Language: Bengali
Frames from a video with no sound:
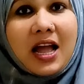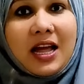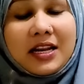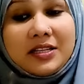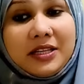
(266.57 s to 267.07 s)

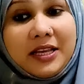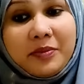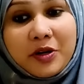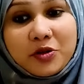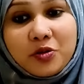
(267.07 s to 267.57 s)
আর এই
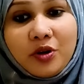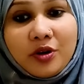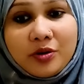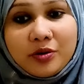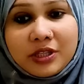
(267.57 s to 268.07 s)
মানুষগুলোর
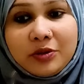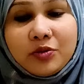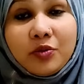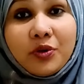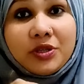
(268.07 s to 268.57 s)
কিন্তু
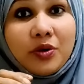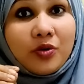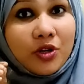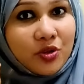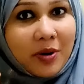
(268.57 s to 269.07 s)
ওই যে ওই
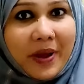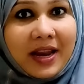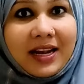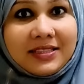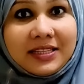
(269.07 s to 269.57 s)
কষ্টটা
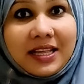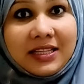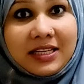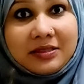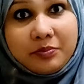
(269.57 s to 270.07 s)
পায় না যে
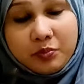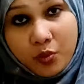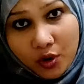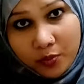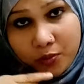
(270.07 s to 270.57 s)
তাদের
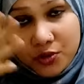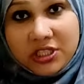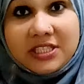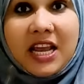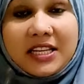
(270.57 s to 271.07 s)
বড়
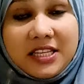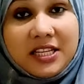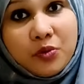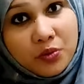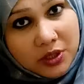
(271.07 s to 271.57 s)
পোস্টে চাকরি নিয়ে
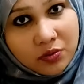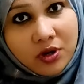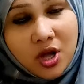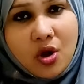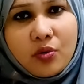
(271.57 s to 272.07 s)
দূরে
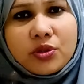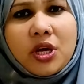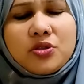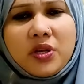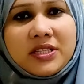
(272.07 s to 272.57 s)

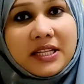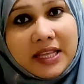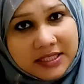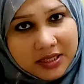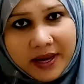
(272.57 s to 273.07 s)
কোথাও চলে যায়
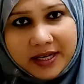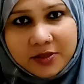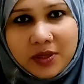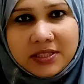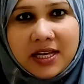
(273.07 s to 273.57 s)
দেশের বাইরে
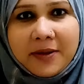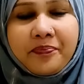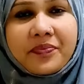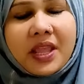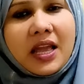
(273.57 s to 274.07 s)
চলে যায়
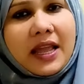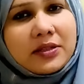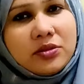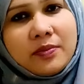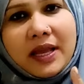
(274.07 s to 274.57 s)

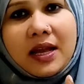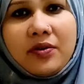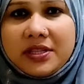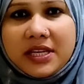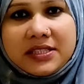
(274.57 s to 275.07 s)
একদম একা
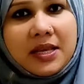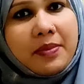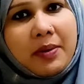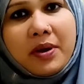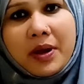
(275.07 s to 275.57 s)
হয়ে যায় সেই
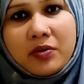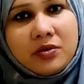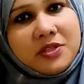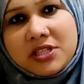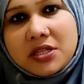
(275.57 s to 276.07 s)
বাবা মাগুলো
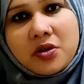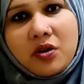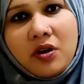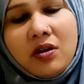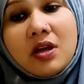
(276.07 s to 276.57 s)
বিশ্বাস করো